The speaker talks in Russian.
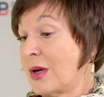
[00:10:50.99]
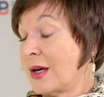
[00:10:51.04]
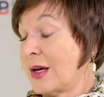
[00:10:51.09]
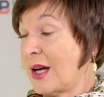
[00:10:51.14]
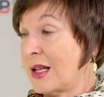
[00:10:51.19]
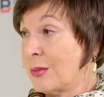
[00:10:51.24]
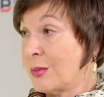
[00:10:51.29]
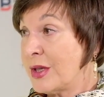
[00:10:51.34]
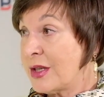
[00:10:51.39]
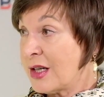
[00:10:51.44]
о
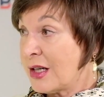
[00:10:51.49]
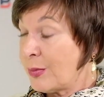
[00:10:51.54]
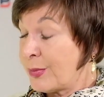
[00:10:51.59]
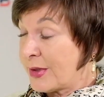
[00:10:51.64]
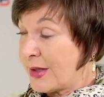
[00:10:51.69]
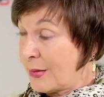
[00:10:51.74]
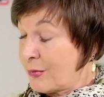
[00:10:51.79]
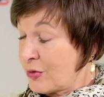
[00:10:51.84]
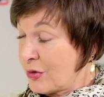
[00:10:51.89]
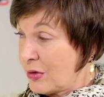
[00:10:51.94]
калмыках,
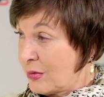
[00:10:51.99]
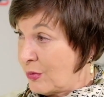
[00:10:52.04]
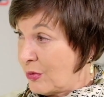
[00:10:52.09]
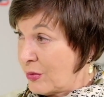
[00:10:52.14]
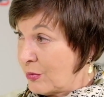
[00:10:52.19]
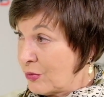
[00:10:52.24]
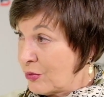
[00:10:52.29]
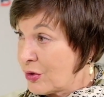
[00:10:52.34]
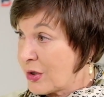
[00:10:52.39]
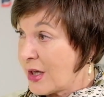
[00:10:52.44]
потому что
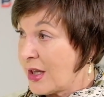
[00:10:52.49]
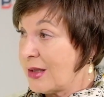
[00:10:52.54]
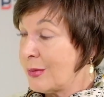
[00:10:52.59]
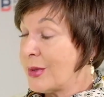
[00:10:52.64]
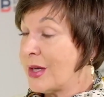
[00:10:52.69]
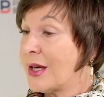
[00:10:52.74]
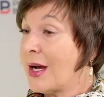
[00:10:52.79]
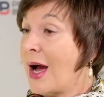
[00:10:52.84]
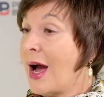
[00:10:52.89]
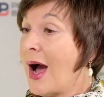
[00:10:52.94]
мой муж
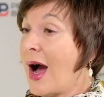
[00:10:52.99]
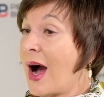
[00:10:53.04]
калмык,